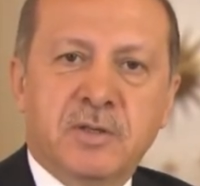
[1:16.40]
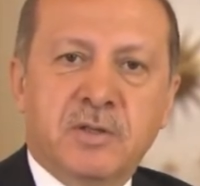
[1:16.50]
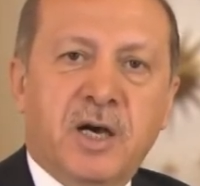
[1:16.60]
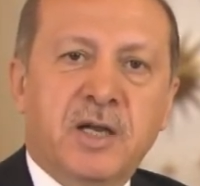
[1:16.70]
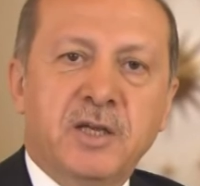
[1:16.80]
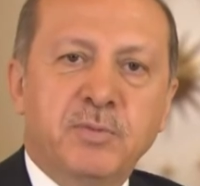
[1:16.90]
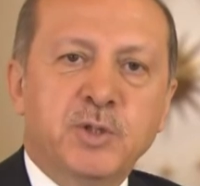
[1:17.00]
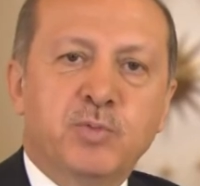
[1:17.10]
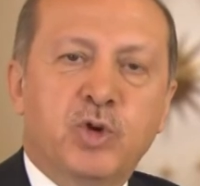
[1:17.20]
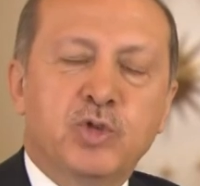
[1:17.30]

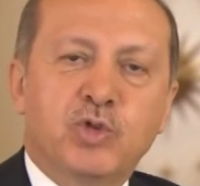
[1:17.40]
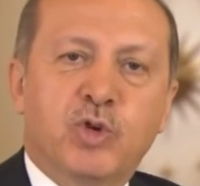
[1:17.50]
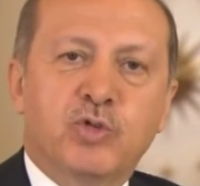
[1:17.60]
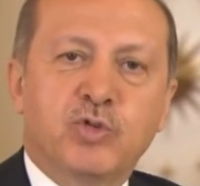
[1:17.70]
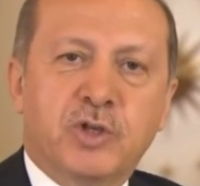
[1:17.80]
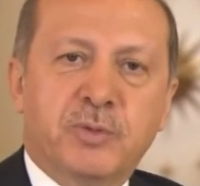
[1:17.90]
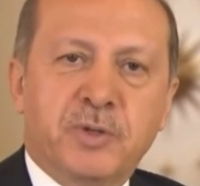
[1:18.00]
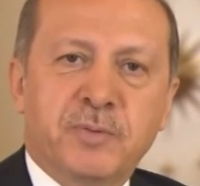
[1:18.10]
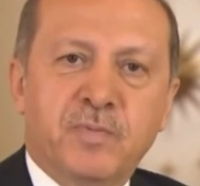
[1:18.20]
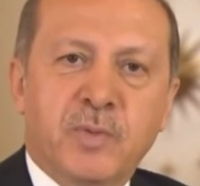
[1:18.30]
Tarihimiz boyunca olduğu
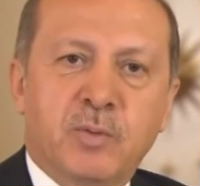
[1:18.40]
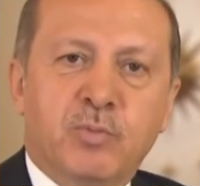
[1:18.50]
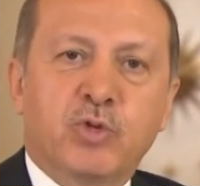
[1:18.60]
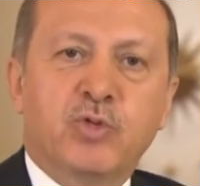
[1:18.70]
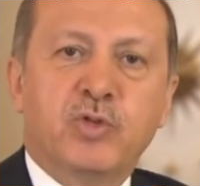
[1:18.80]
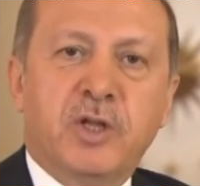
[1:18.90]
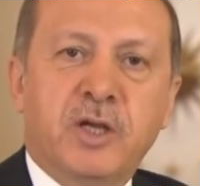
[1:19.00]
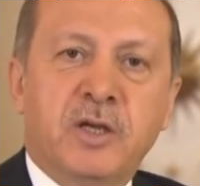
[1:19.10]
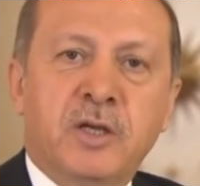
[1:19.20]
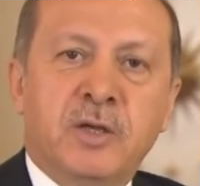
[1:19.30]
gibi bugün
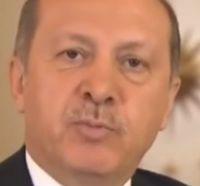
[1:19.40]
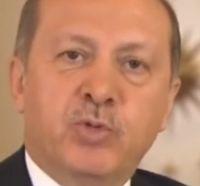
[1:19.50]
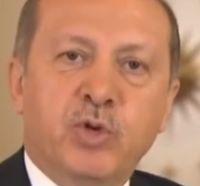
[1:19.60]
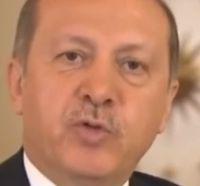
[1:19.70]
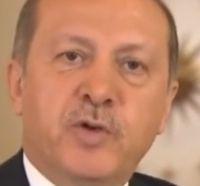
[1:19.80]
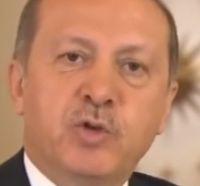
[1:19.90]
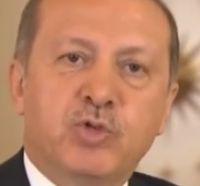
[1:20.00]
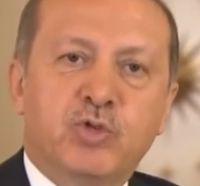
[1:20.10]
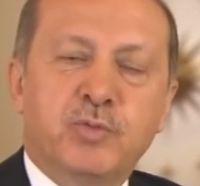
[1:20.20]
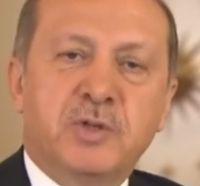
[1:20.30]
de büyük ve
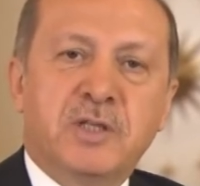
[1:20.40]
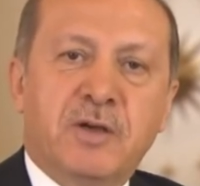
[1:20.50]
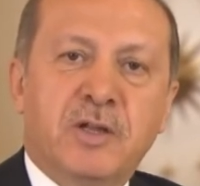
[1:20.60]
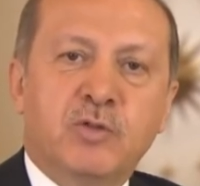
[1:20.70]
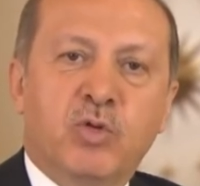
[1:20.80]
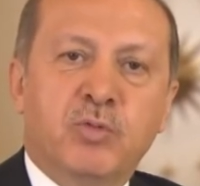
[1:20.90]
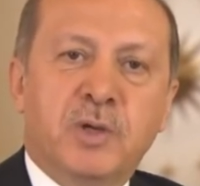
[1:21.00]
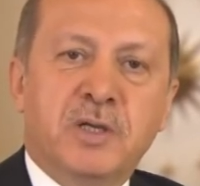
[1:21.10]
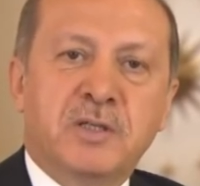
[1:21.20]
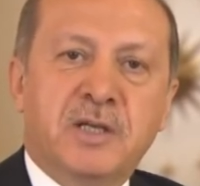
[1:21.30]
güçlü bir devlet
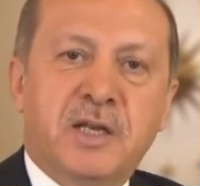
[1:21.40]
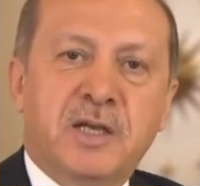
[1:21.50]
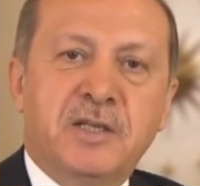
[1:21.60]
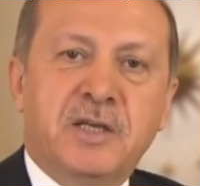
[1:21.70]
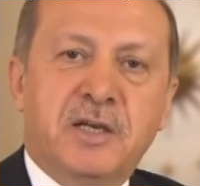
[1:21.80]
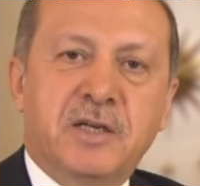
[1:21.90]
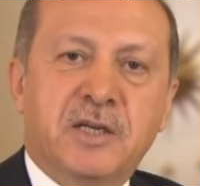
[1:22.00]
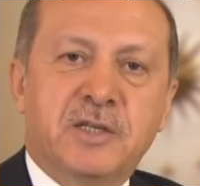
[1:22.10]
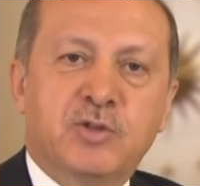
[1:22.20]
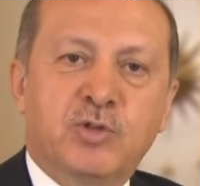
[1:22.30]
olmanın gereğini yerine
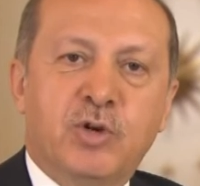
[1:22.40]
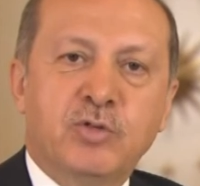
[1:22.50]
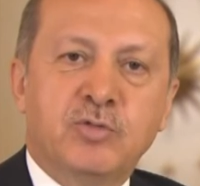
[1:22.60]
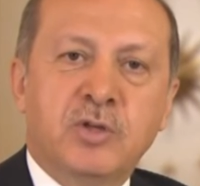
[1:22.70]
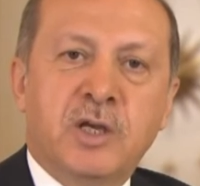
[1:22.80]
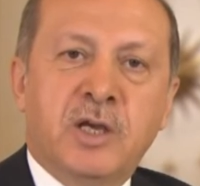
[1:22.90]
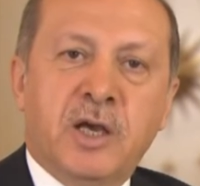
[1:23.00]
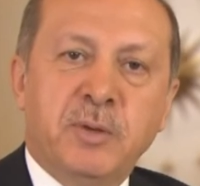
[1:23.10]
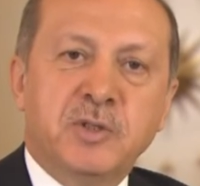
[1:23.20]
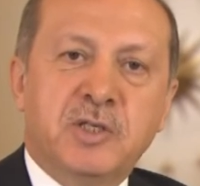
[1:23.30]
getiriyor.
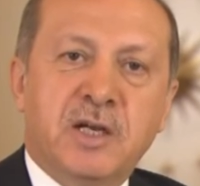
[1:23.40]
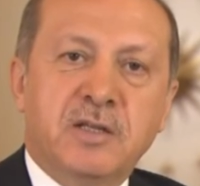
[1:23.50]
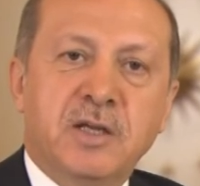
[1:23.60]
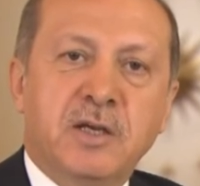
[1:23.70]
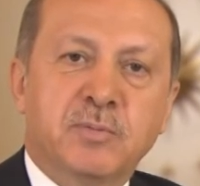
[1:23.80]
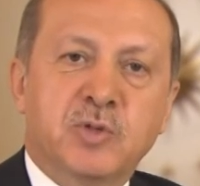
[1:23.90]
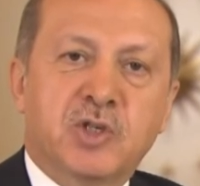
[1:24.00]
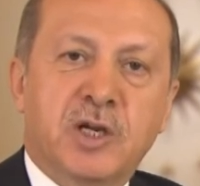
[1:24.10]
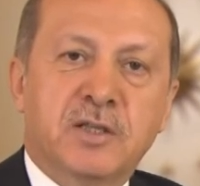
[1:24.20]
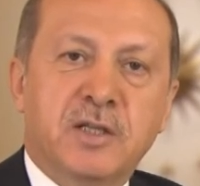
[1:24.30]
Hem içeride hem
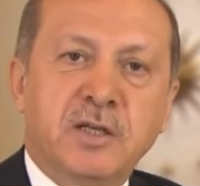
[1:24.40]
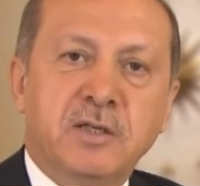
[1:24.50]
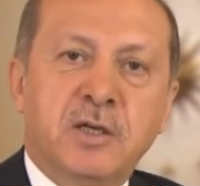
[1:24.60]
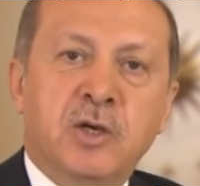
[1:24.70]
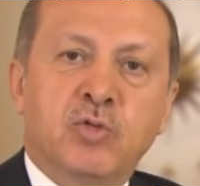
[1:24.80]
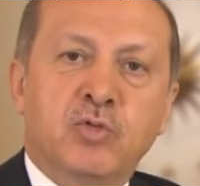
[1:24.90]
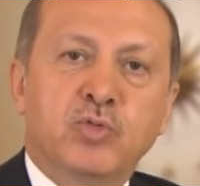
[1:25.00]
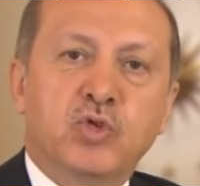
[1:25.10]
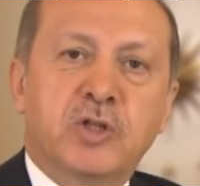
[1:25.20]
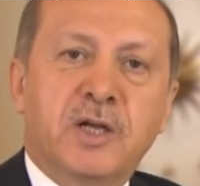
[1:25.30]
dışarıda
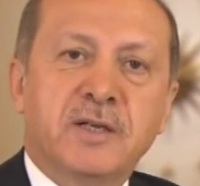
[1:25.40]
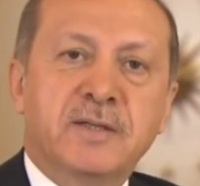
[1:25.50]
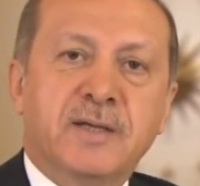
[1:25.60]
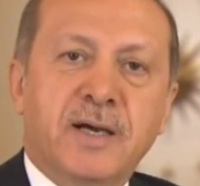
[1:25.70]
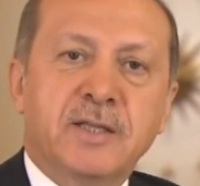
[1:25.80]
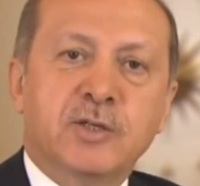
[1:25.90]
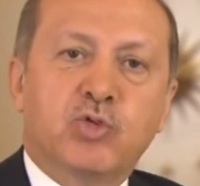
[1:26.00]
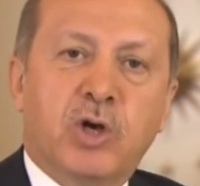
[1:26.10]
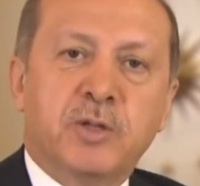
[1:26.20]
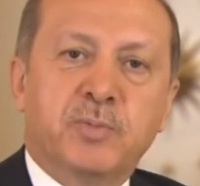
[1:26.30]
umutları daha da
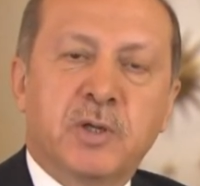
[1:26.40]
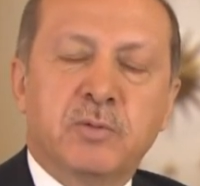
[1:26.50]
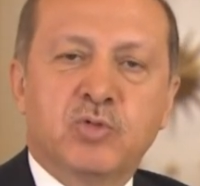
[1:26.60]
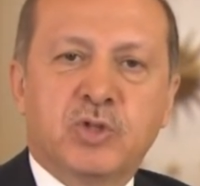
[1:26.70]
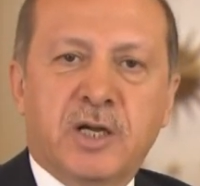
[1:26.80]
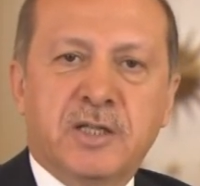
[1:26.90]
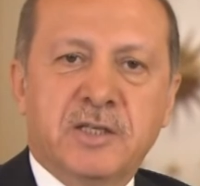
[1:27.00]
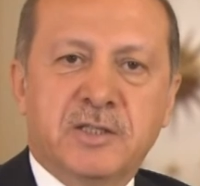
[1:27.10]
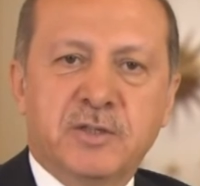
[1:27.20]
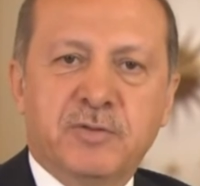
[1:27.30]
çoğaltmanın
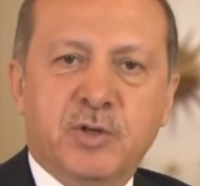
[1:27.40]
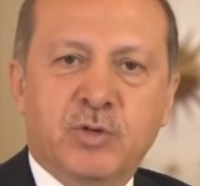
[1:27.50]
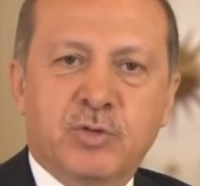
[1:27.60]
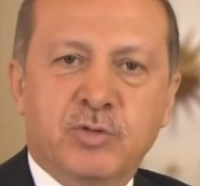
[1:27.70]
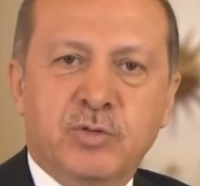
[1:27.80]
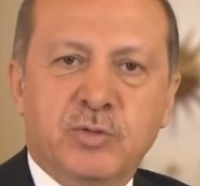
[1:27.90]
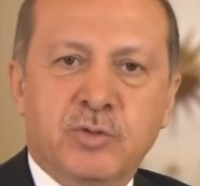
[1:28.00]
mücadelesini veriyoruz.